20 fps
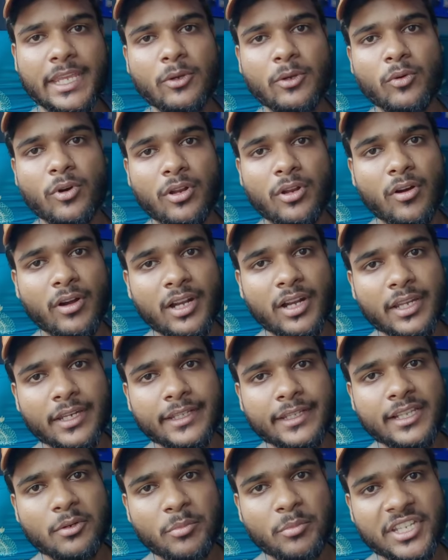नहीं हूँ और ऑर्डर
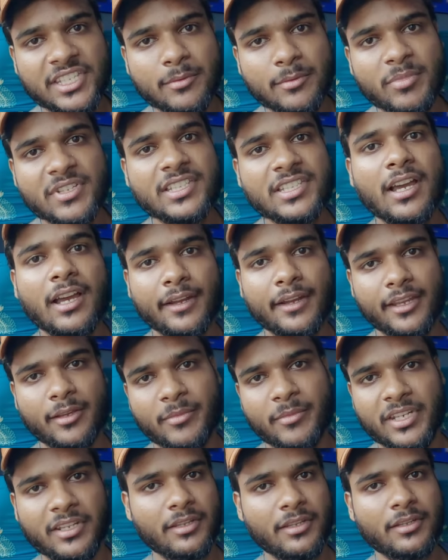लेने के लिए पीछे पीछे आ गया
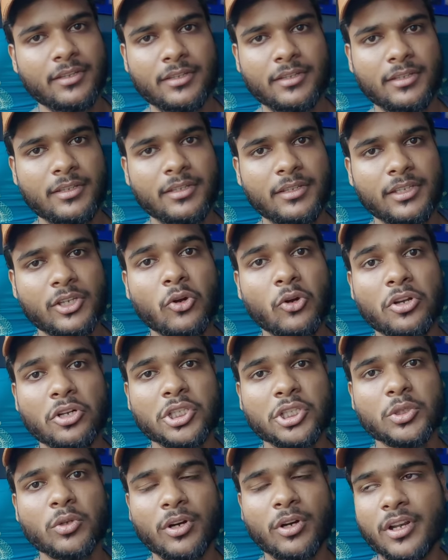मेरे कि ऑर्डर
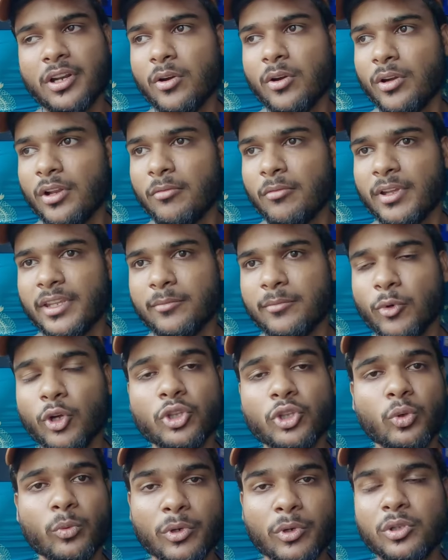दे दो ऑर्डर ऑर्डर भाई
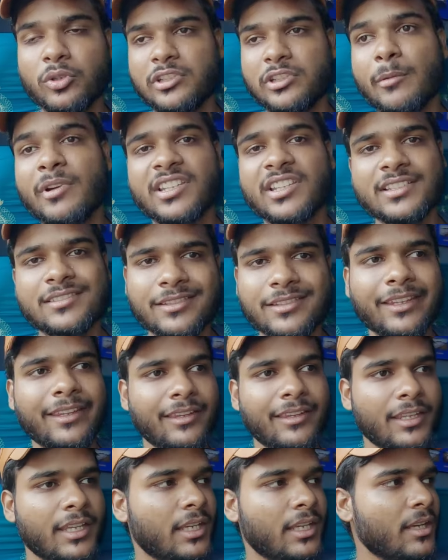बोल दो बोल दो ज़बरदस्ती
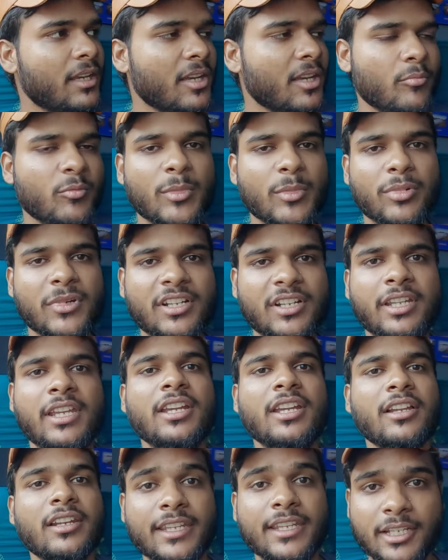मैंने बोला
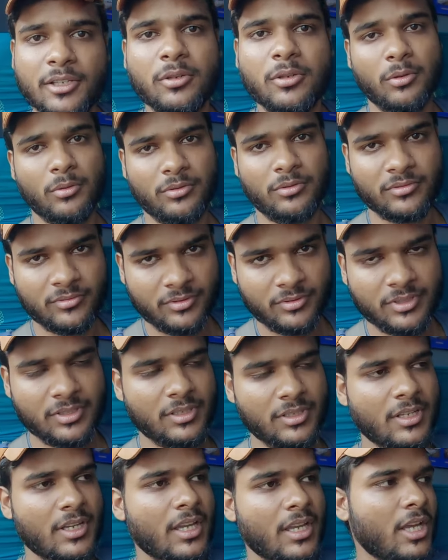ठीक है लिख लो
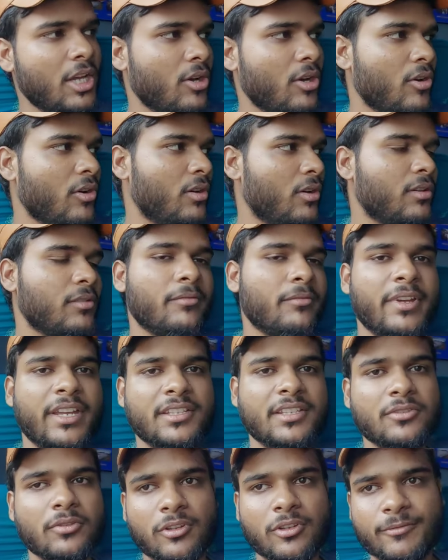और
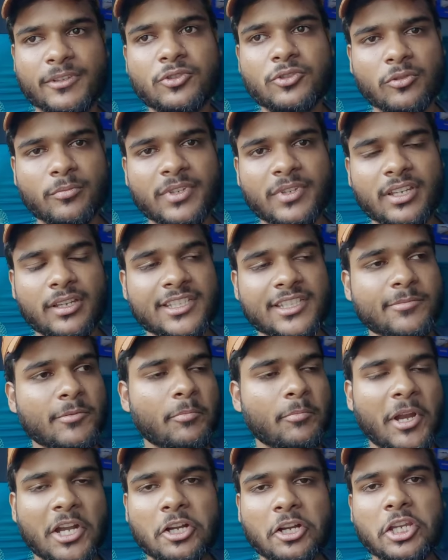वेज नॉन वेज जो भी है
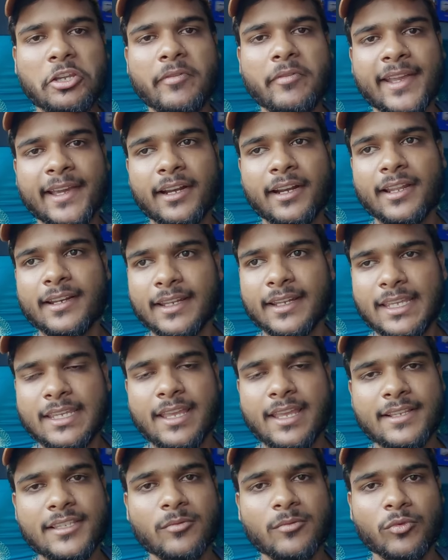इसमें पेंट्री वगैरह
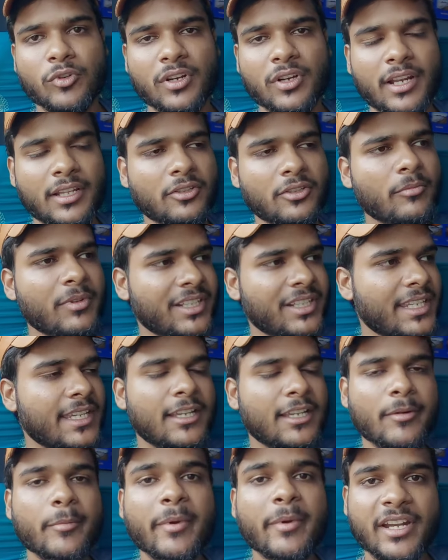नहीं ऐसा बोल रहा है तो वो
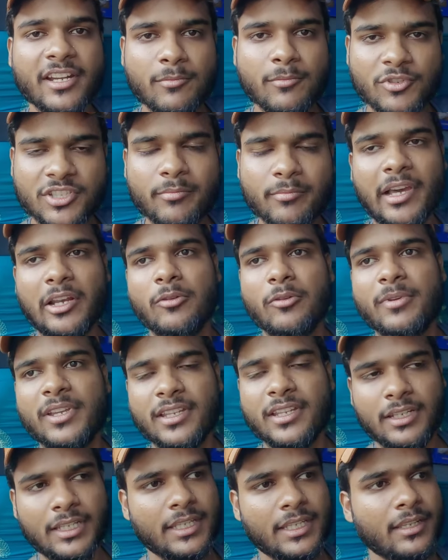ठीक है भाई पेंट्री मुझे मालूम ही
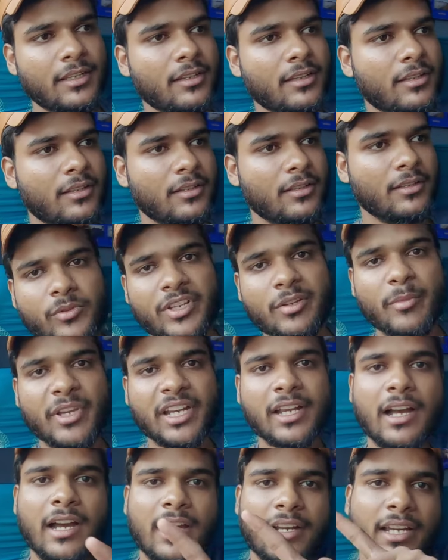कि नहीं है क्योंकि मैं
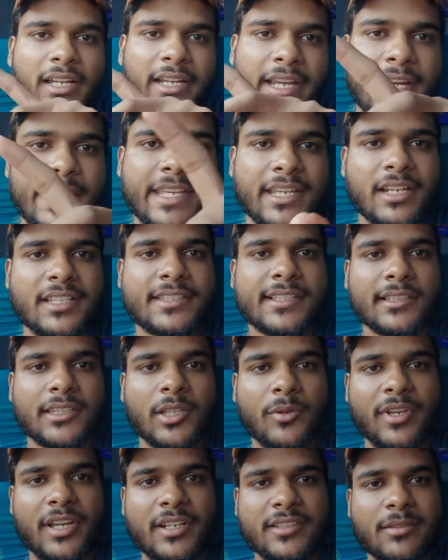खाना कैरी करके
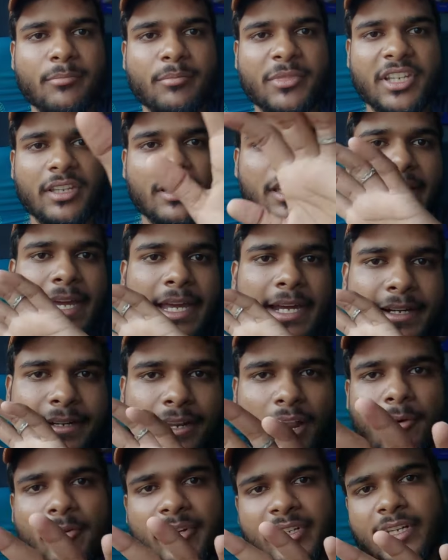चलता हूँ यार जब भी
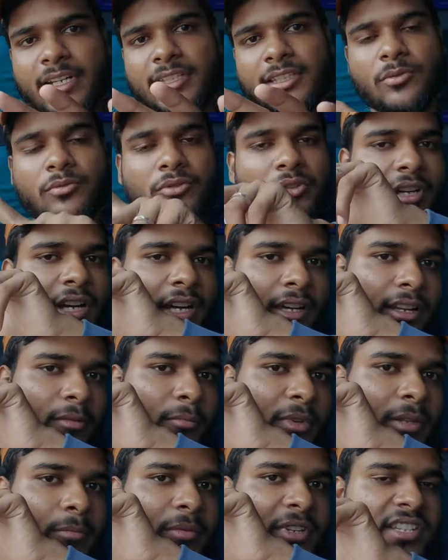ट्रैवल करता हूँ तो खाना
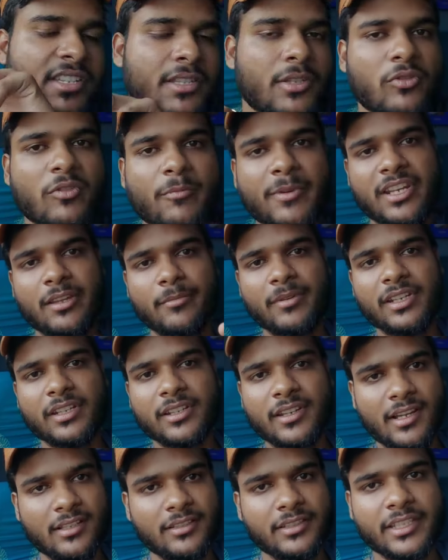मेरे पीछे देखो मैंने अभी
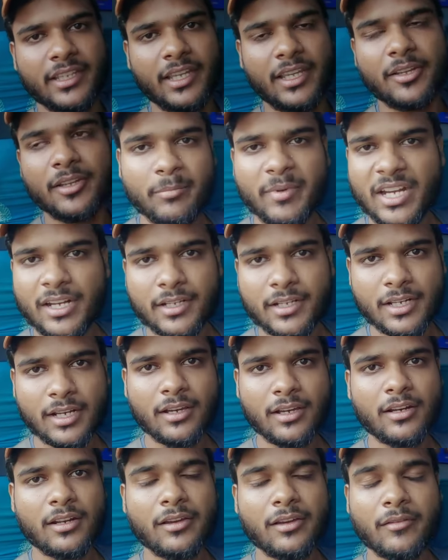टांग दिया है पेंट्री का
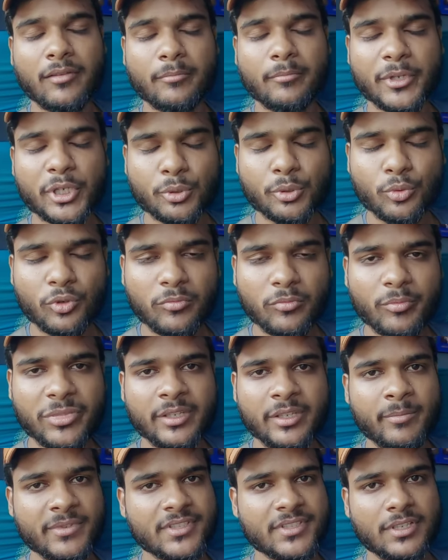खाना बिल्कुल
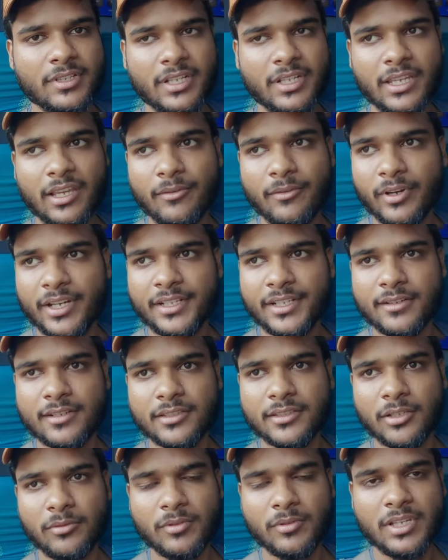भी पसंद नहीं अवॉइड
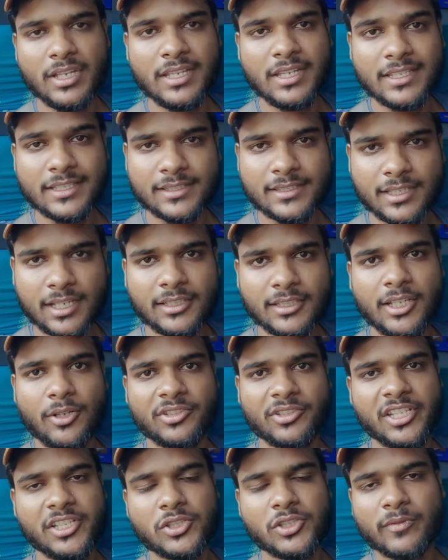करता हूँ ज़्यादा
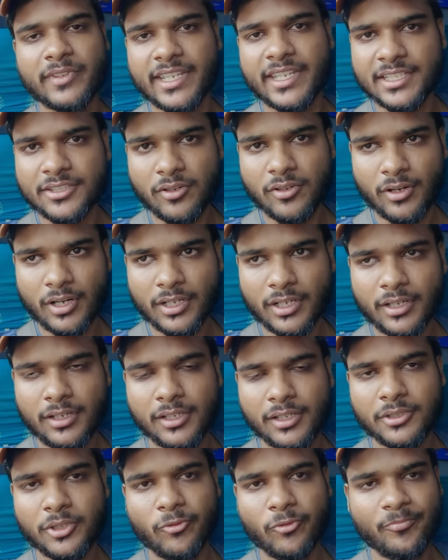होते स्विगी से ऑर्डर कर
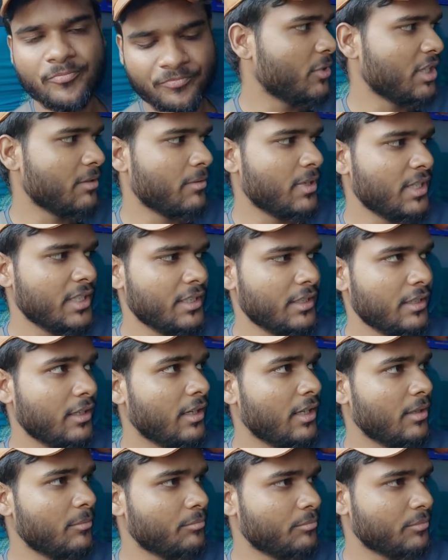लेता हूँ पर भाई
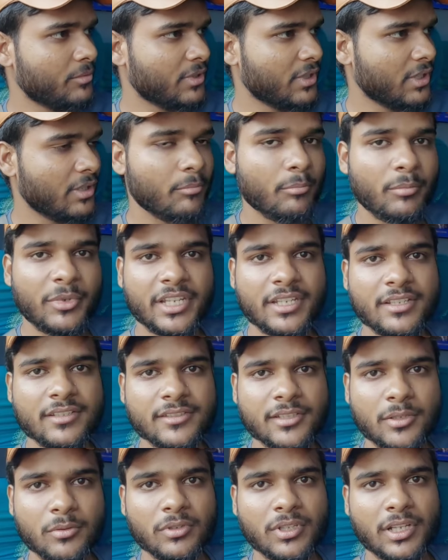आप कंप्लेन
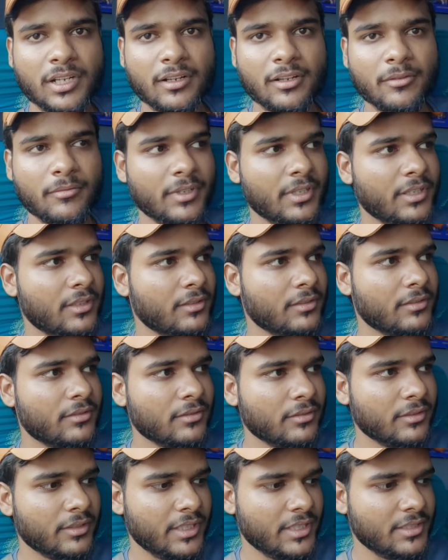ज़रूर करना
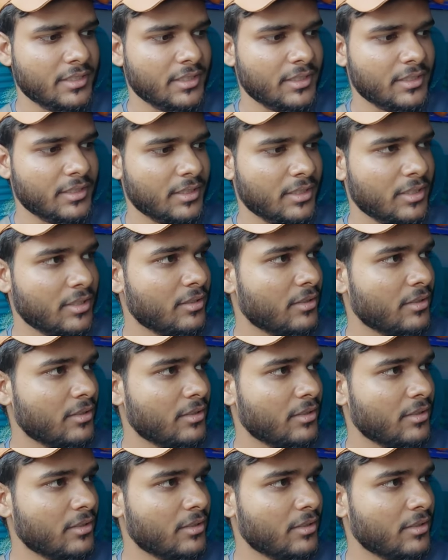भाई ये चीज़ है